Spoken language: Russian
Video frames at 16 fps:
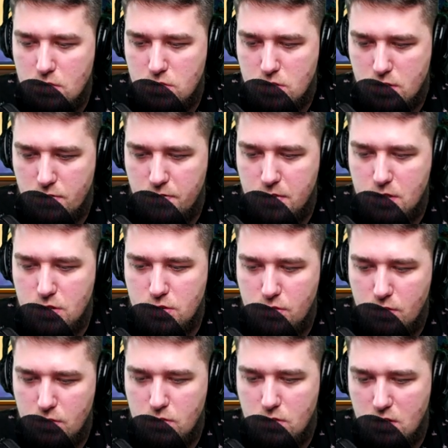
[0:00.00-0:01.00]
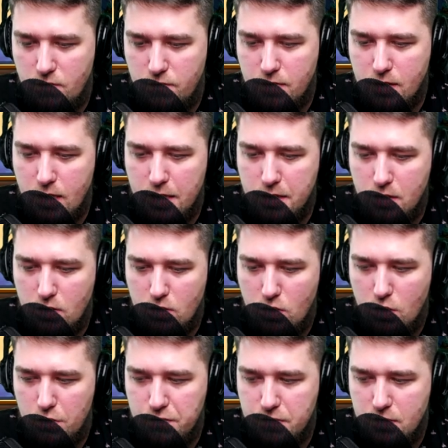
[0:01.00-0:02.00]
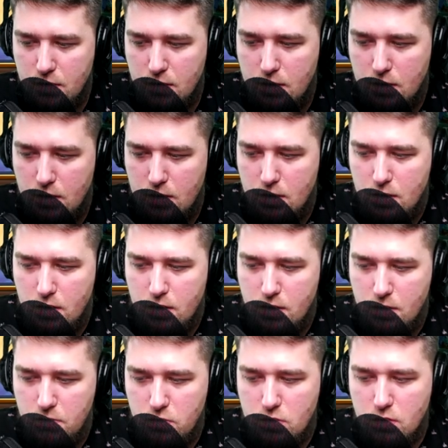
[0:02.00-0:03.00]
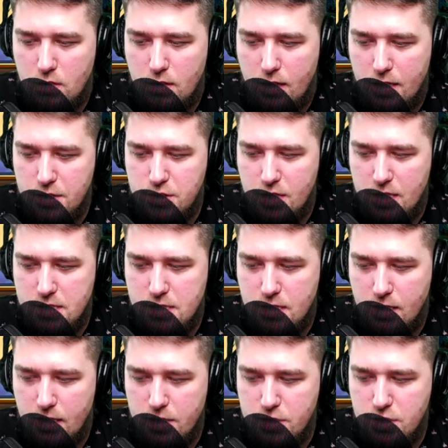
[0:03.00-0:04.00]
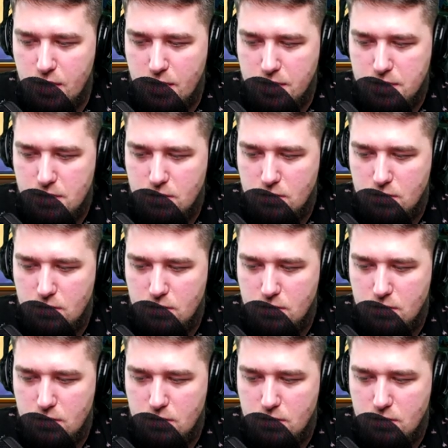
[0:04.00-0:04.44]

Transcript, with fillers: Слушай, видишь, у нее тут дофига героев. Ему тут качать и качать.